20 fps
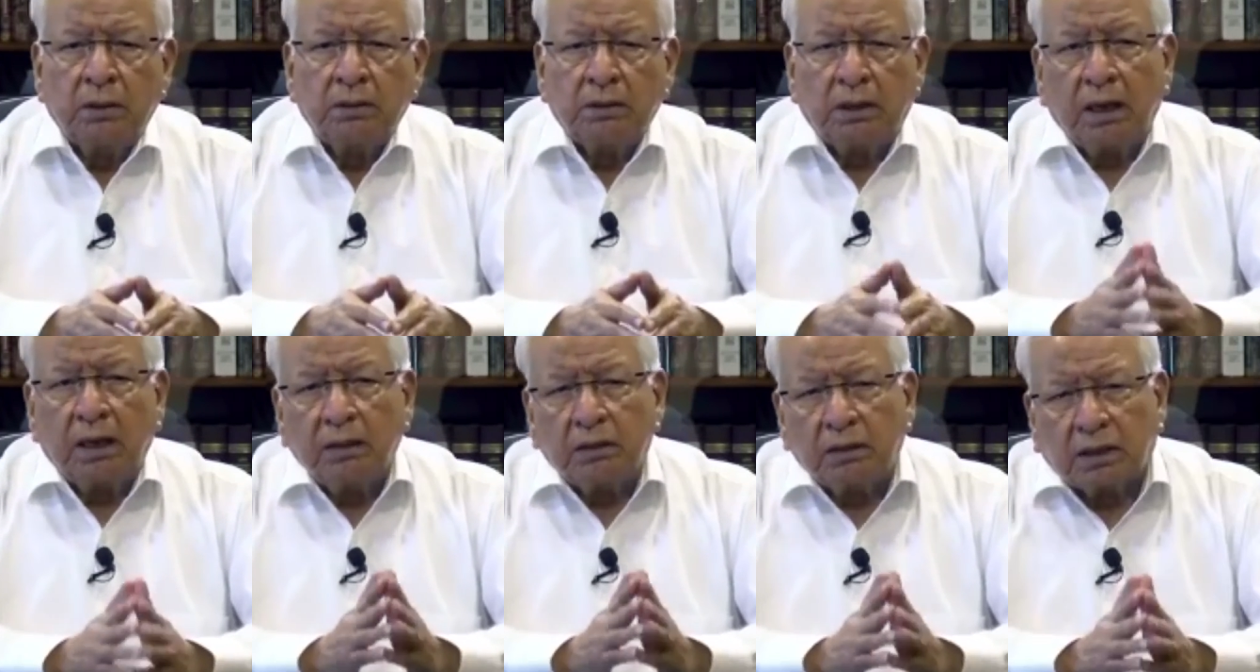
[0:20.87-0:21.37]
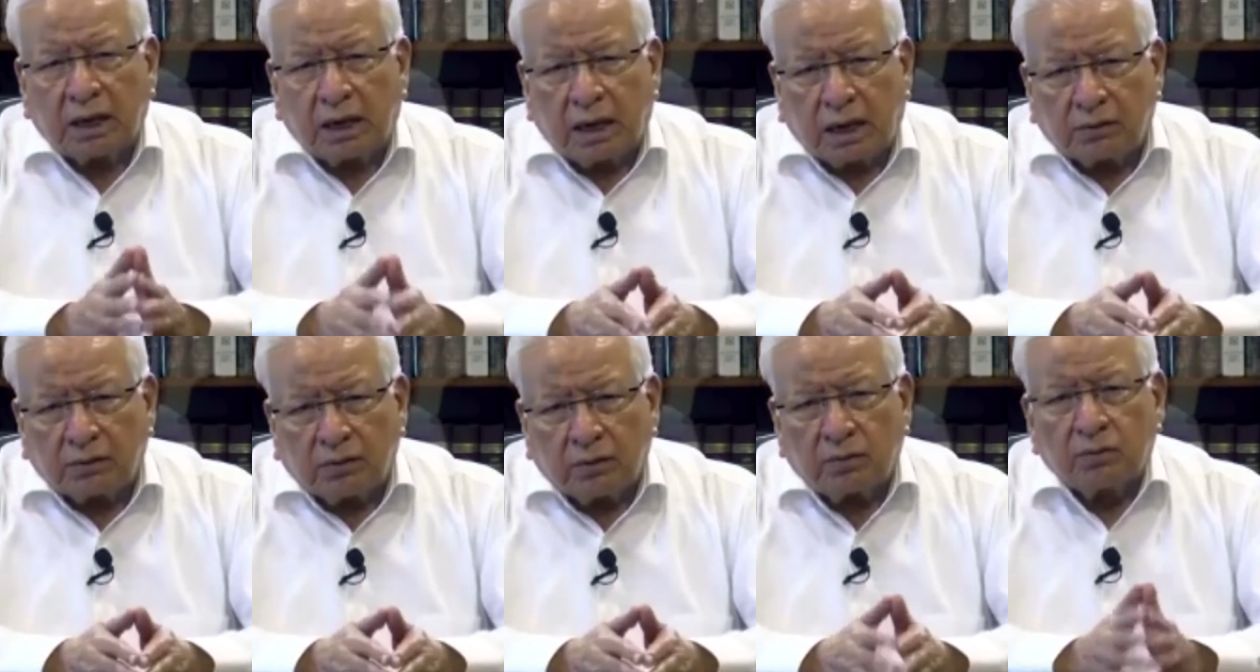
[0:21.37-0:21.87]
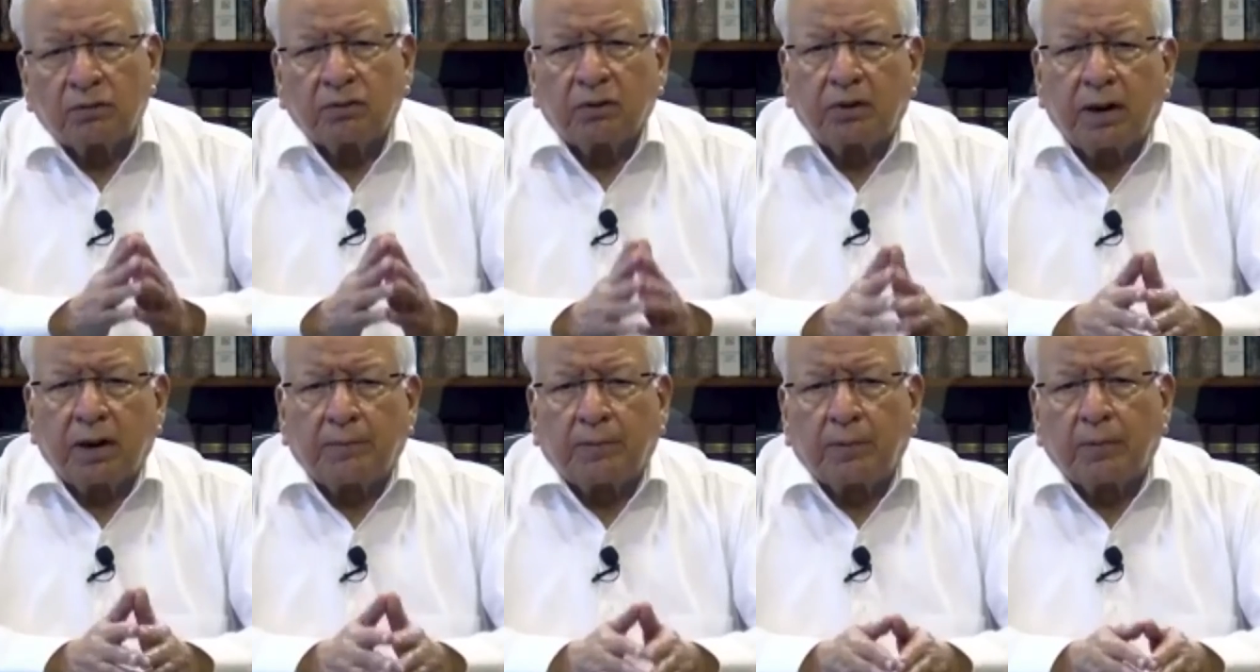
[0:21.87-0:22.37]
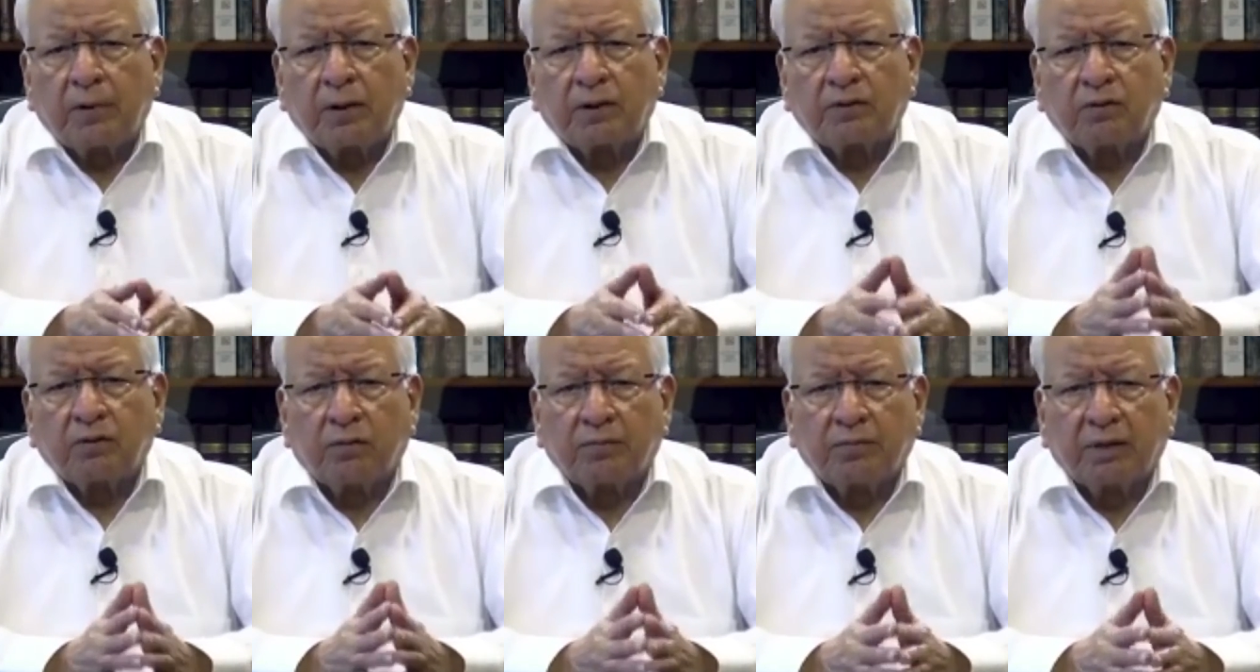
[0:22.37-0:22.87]
en relación con la
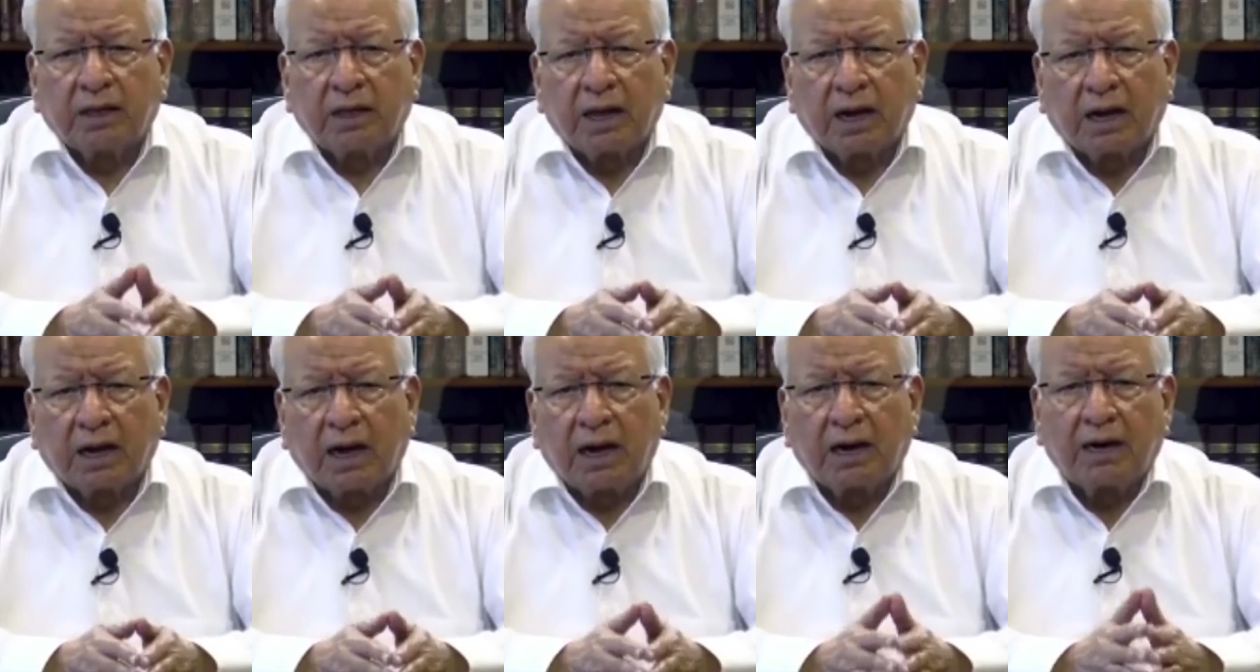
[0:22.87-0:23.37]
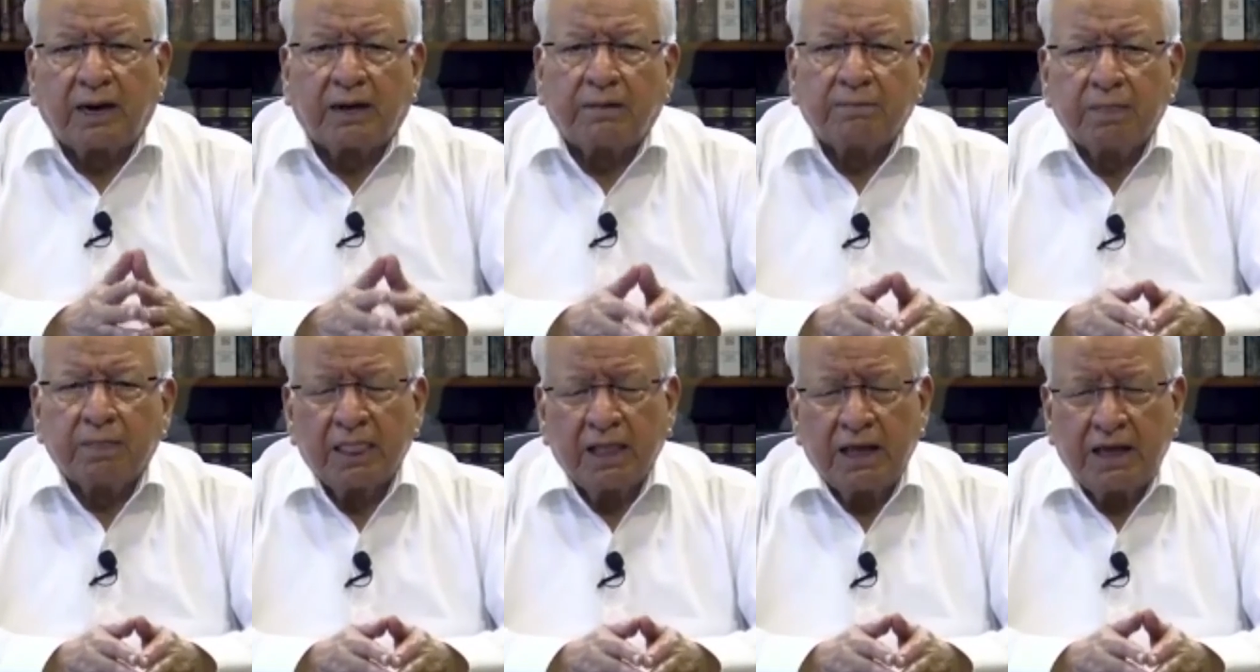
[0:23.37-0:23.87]
población mexicana,